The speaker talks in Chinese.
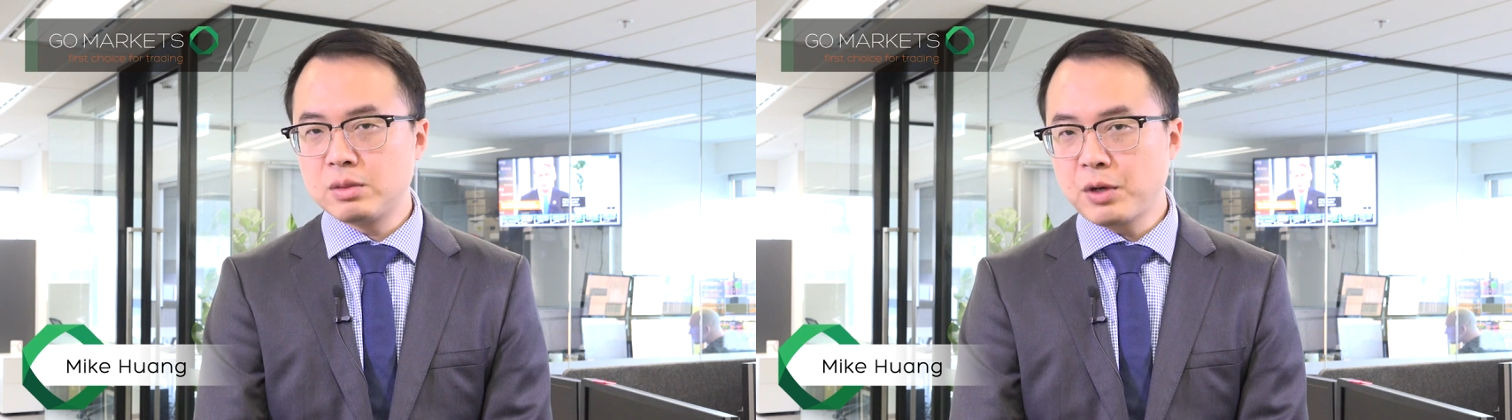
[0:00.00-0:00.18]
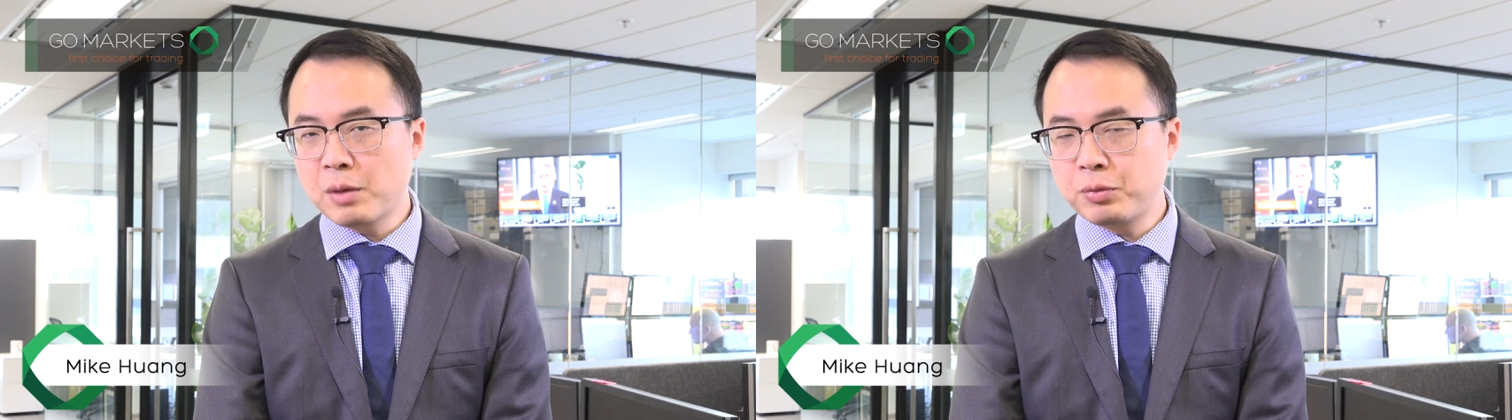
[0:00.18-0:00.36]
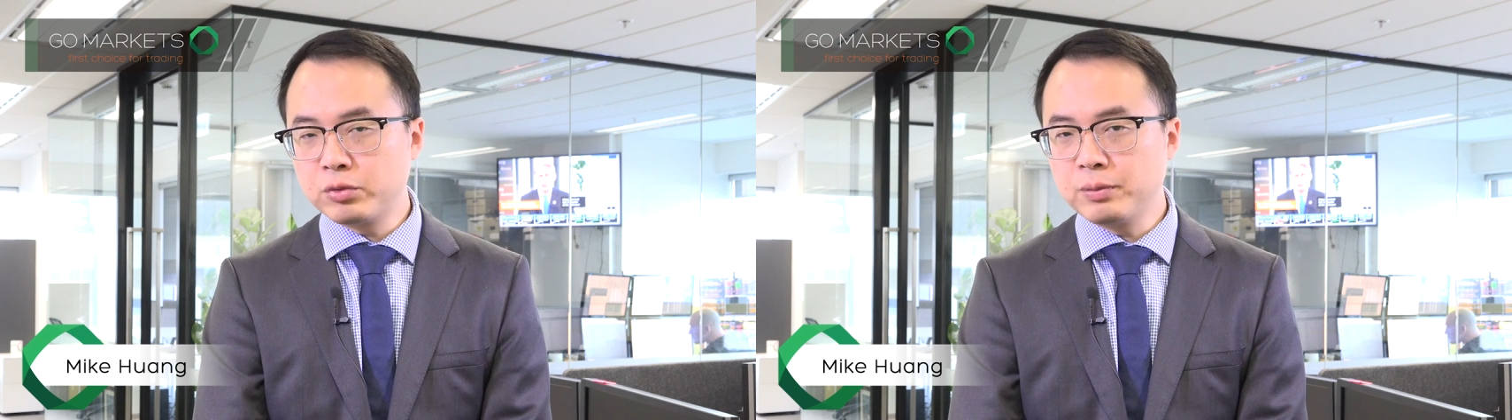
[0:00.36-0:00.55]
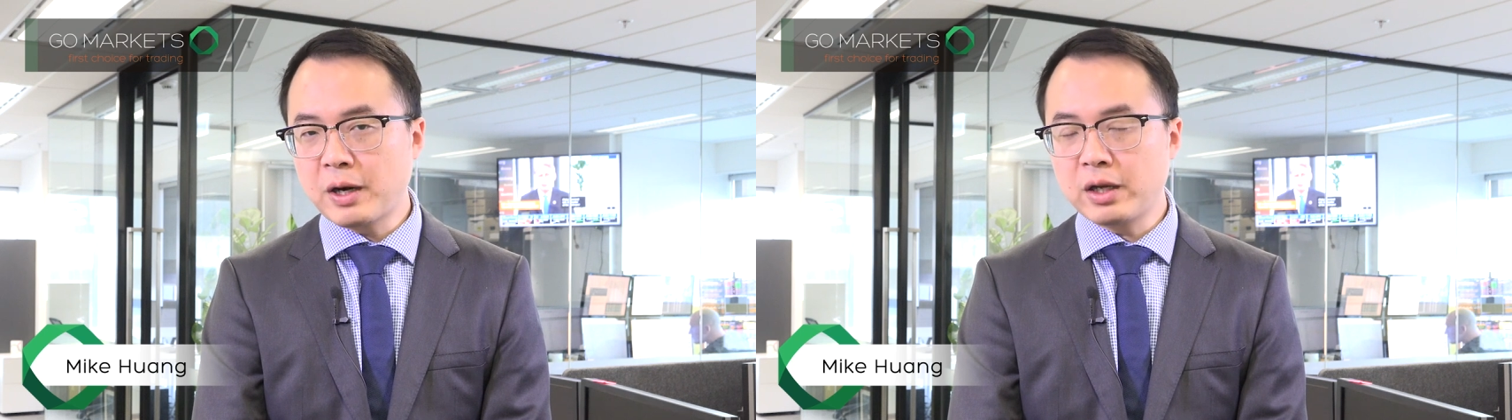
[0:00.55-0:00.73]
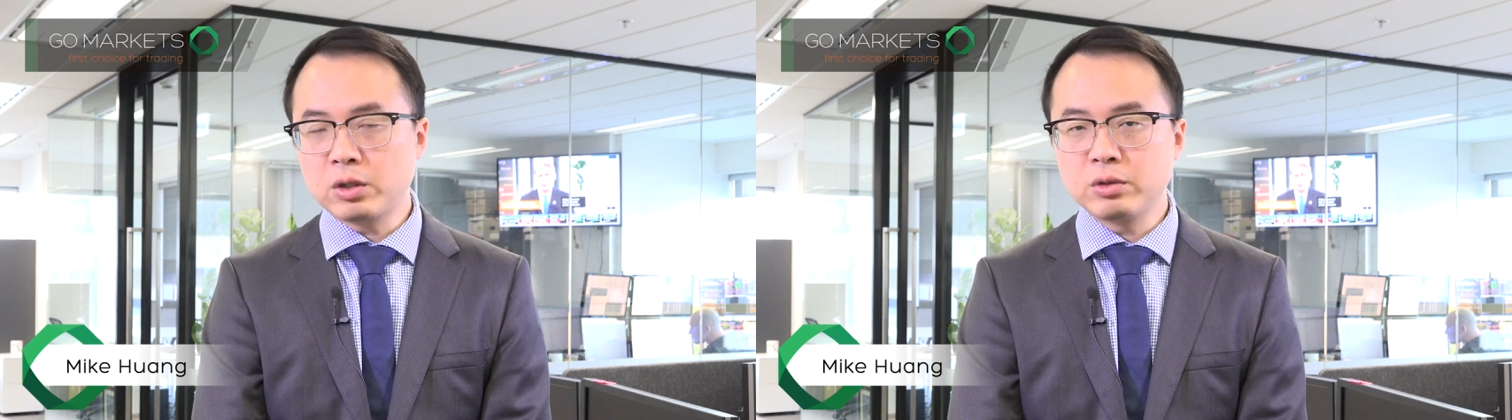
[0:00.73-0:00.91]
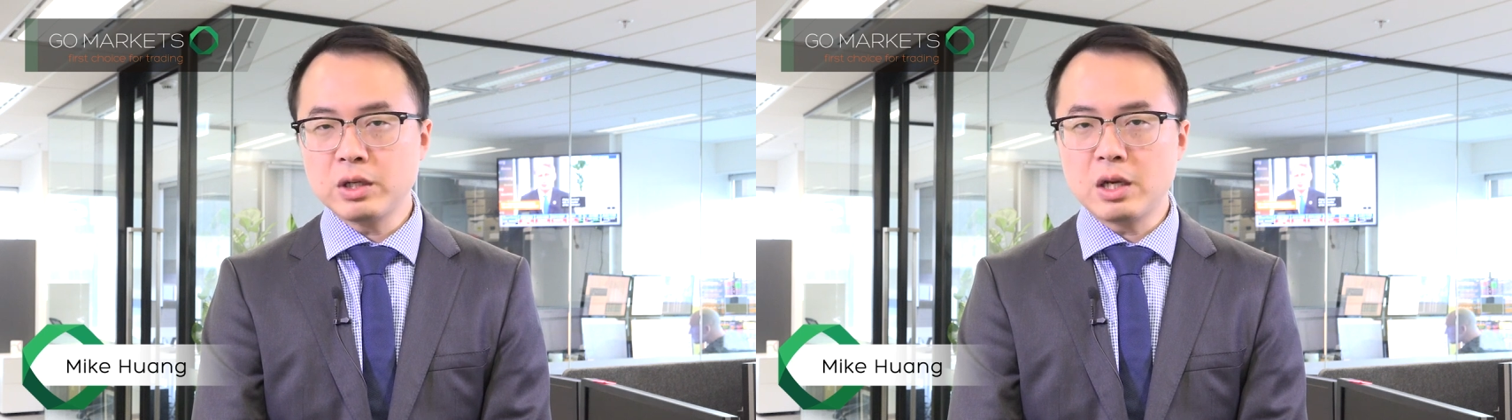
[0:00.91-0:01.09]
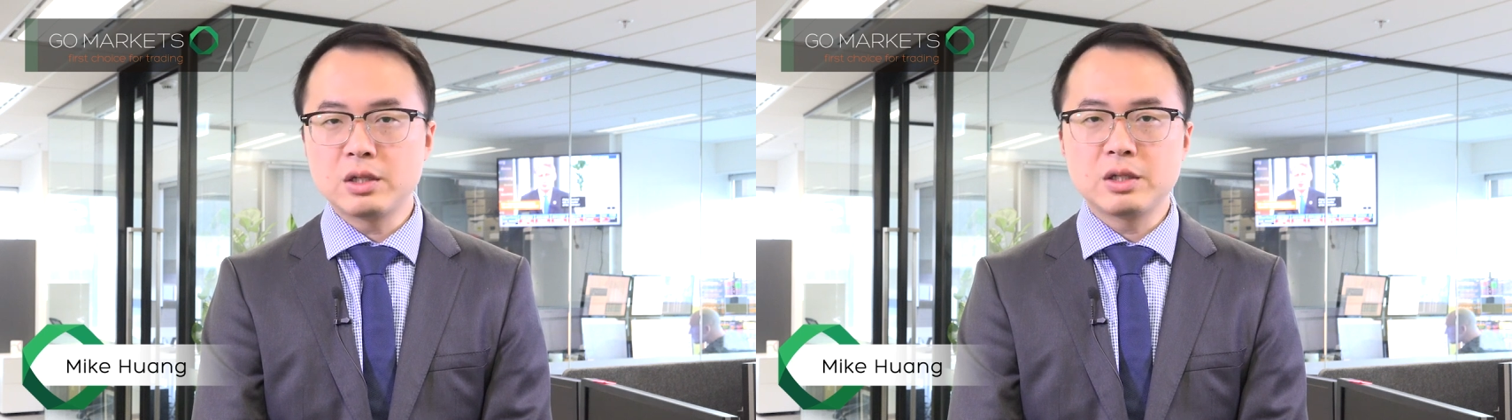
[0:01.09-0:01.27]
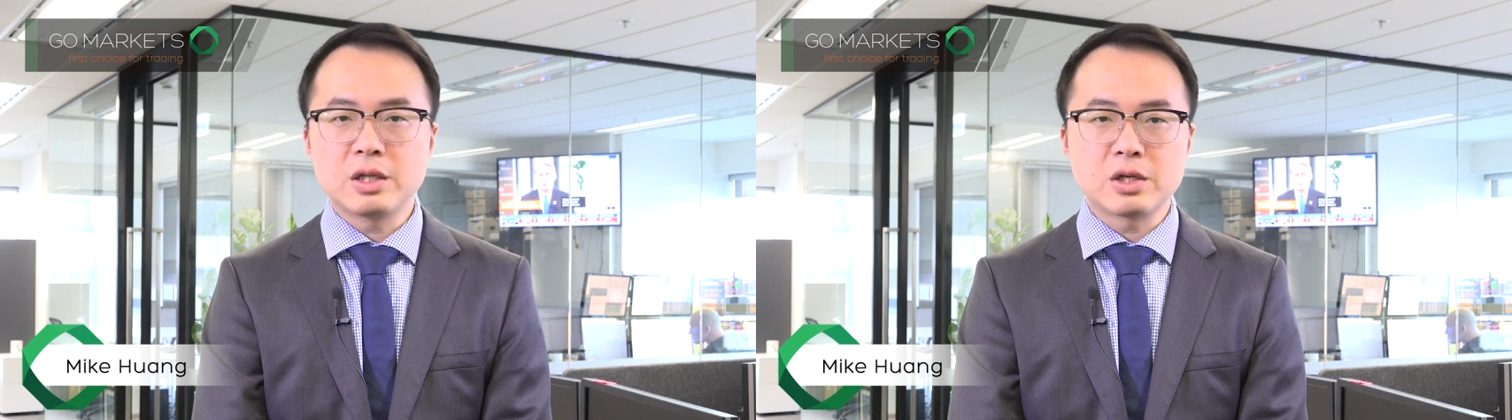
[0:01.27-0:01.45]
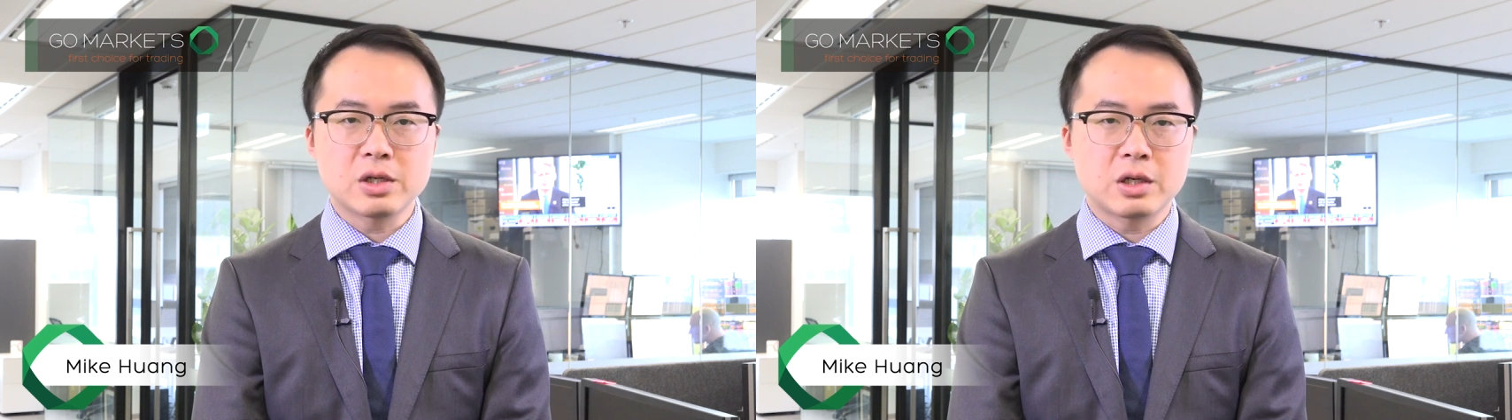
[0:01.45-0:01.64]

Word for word: 标普五百同样也是